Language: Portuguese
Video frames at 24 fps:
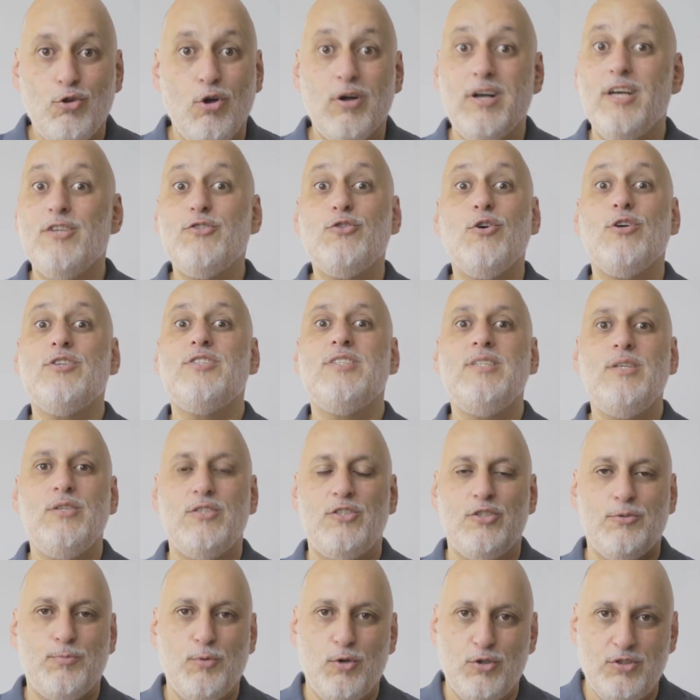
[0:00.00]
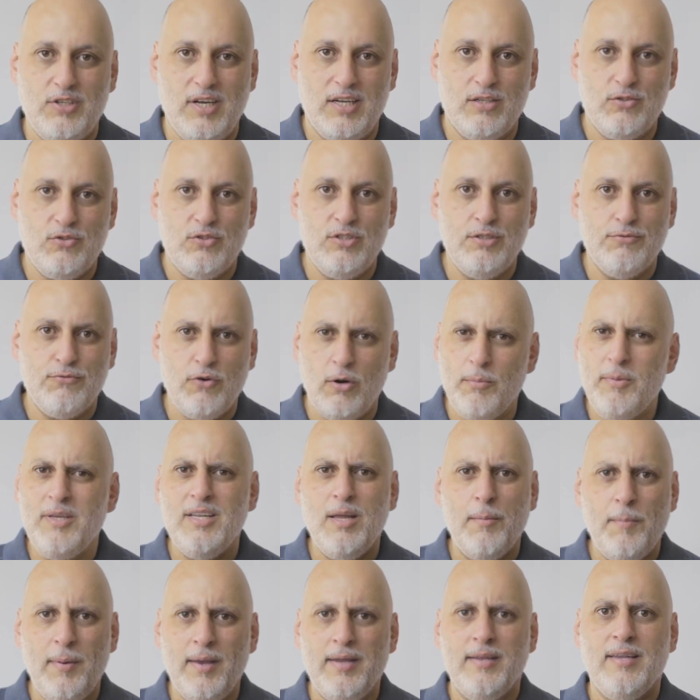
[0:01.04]
toca sozinha esses projetos, de forma
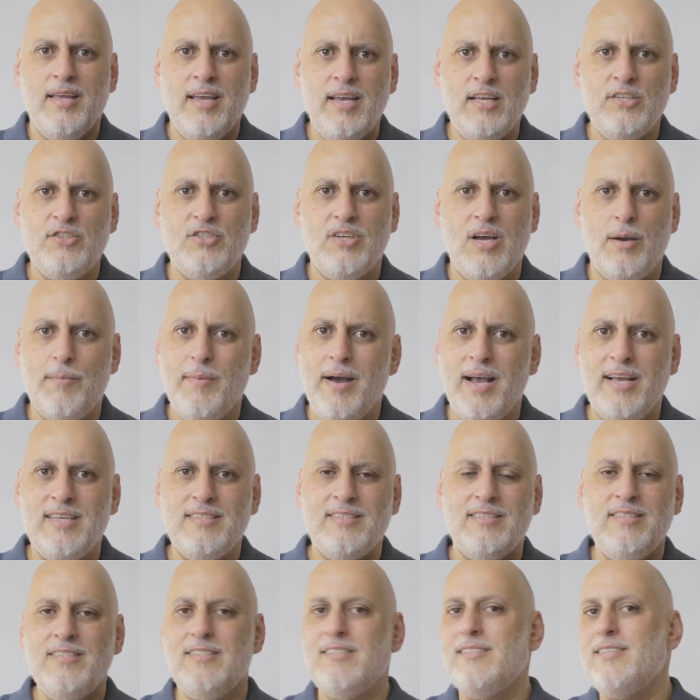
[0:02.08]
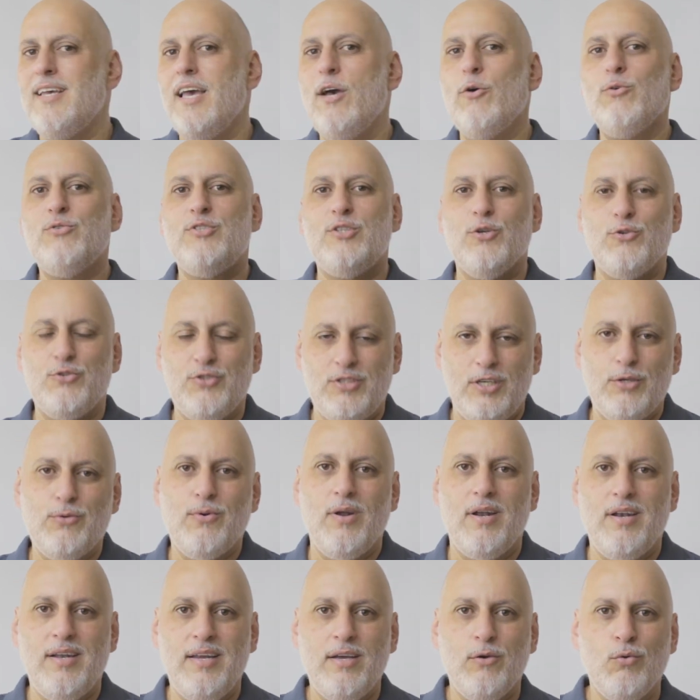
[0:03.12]
independente, a mais encerra o seu
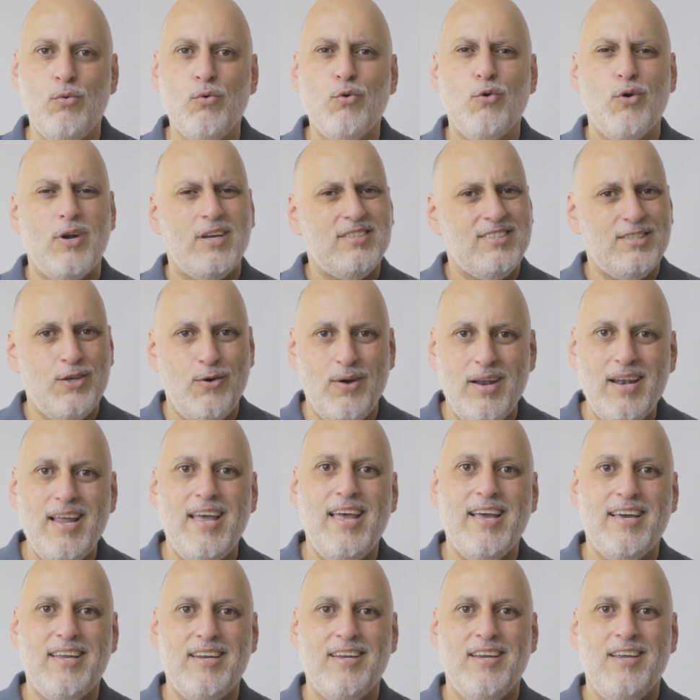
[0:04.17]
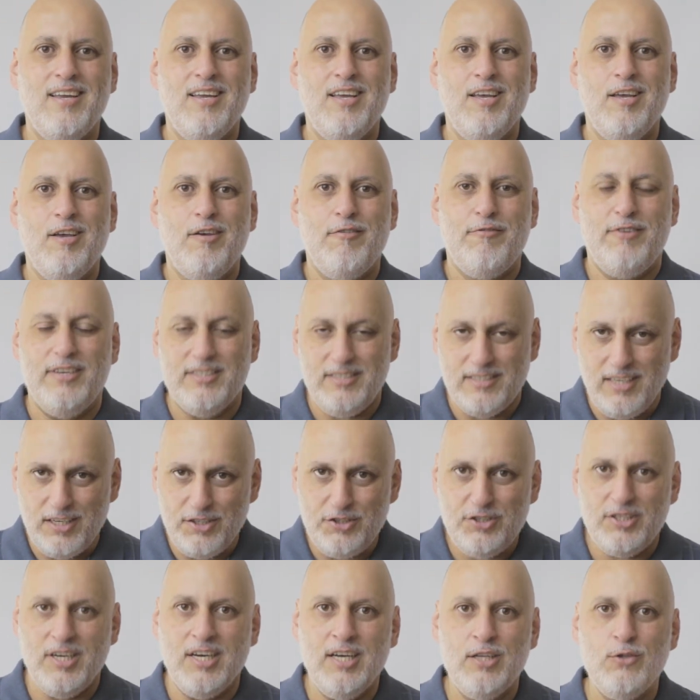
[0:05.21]
ciclo ali com um coração alegre,
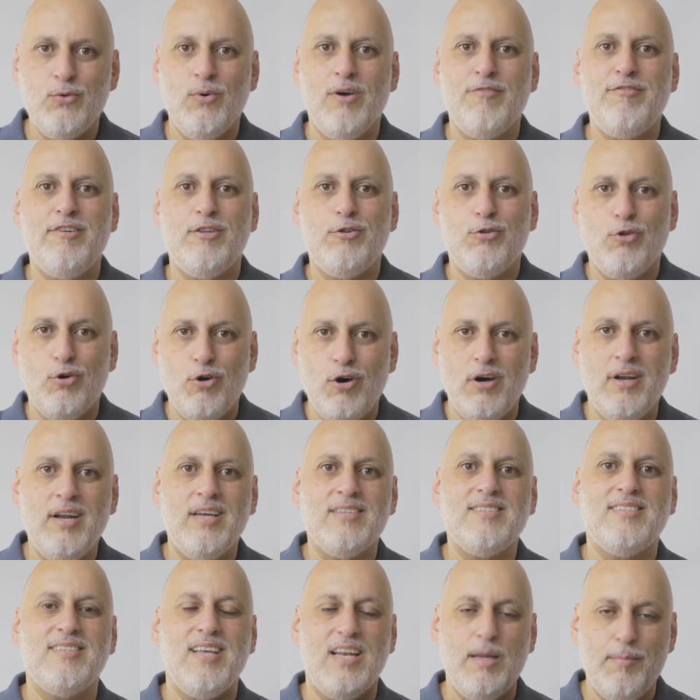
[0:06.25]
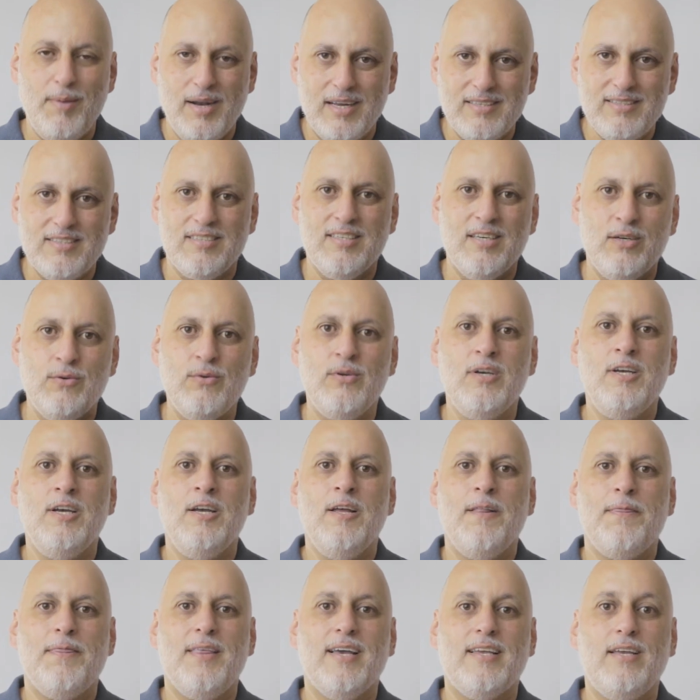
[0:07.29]
festejando a vitória, a celebração
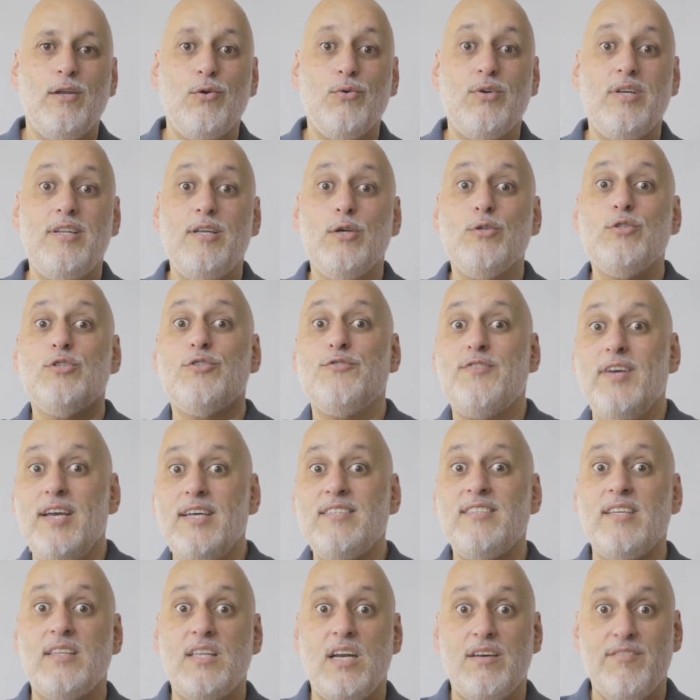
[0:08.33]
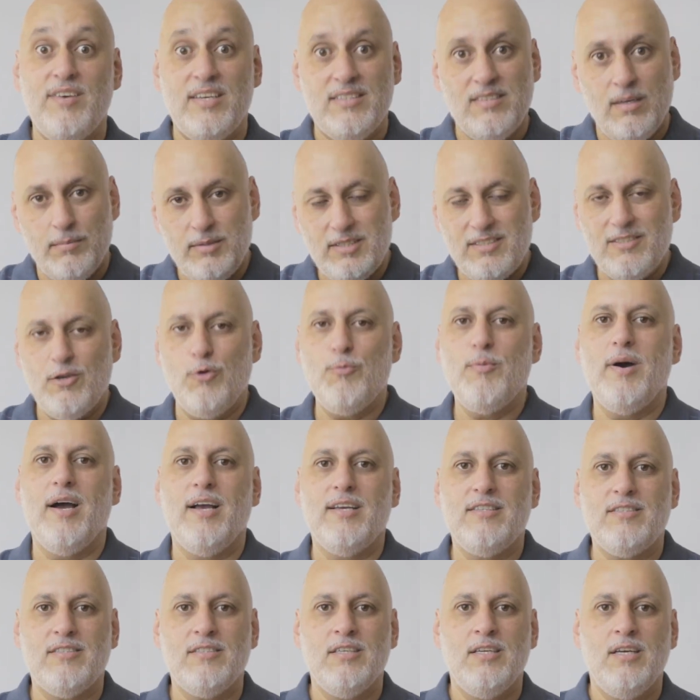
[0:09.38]
daquilo que Deus fez através da Missão
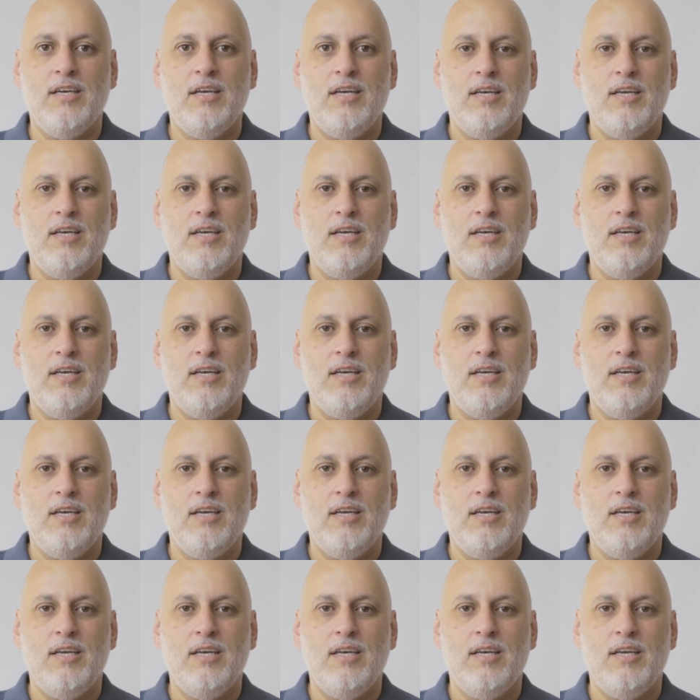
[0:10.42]
Mais.